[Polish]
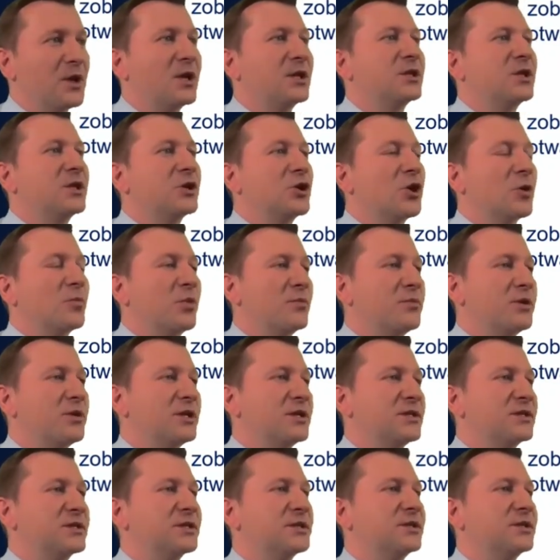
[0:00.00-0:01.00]
tylko
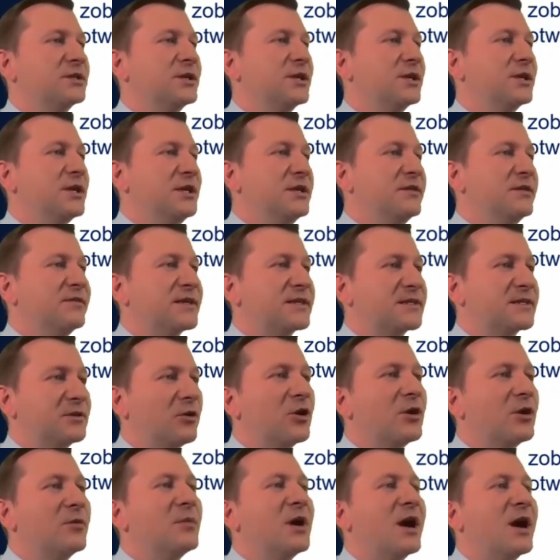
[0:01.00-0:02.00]
pomiędzy
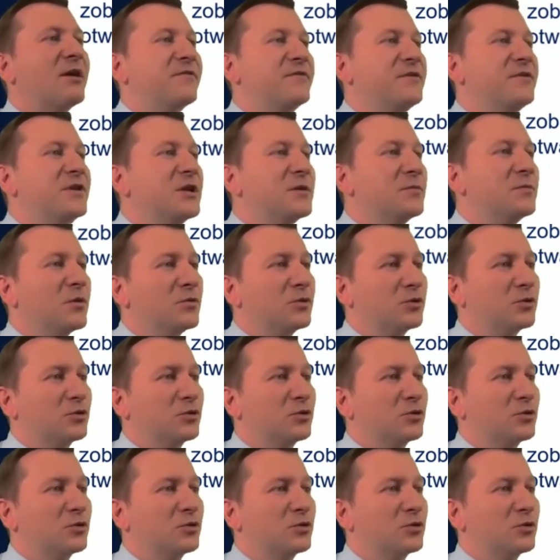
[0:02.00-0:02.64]
inwestorem a firmą,